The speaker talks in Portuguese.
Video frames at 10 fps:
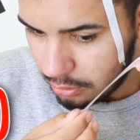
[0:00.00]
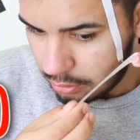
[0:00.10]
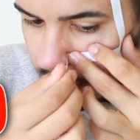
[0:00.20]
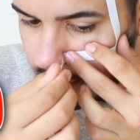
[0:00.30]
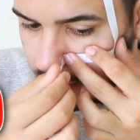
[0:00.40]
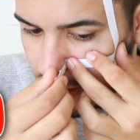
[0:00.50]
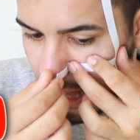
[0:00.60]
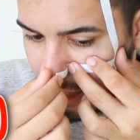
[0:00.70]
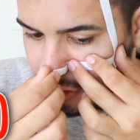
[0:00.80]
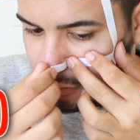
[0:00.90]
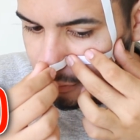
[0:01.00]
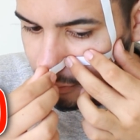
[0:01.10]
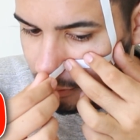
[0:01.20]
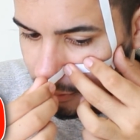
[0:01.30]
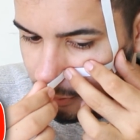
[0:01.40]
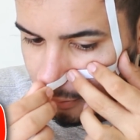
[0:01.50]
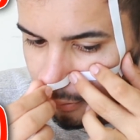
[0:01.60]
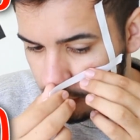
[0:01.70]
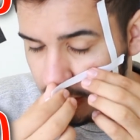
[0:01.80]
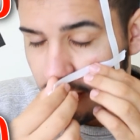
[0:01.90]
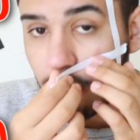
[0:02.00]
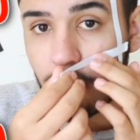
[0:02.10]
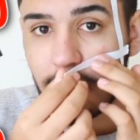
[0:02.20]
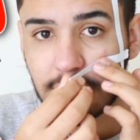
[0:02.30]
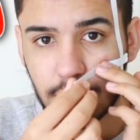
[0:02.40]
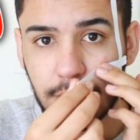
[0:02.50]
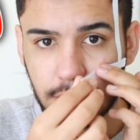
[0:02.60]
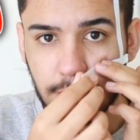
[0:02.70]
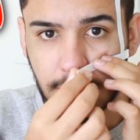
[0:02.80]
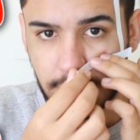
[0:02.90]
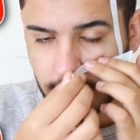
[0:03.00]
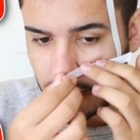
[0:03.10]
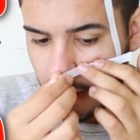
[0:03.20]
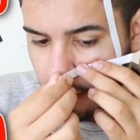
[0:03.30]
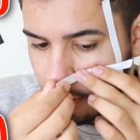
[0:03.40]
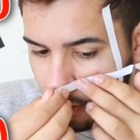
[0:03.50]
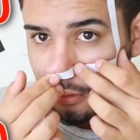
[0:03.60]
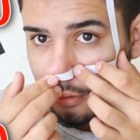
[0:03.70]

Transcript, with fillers: O que vocês acham? Ninguém conversa comigo, vocês podem ver, né?